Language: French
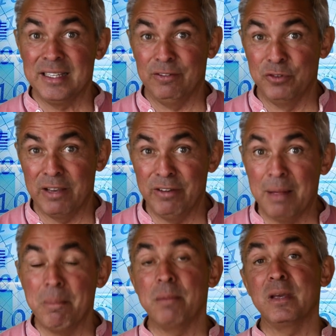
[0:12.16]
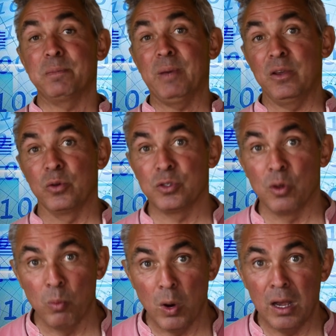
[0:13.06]
Si vous avez la même expérience
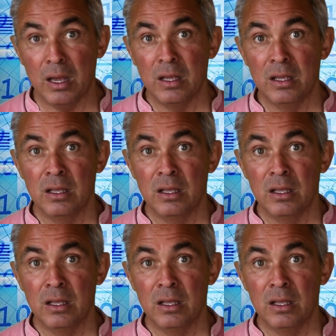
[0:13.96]
que moi,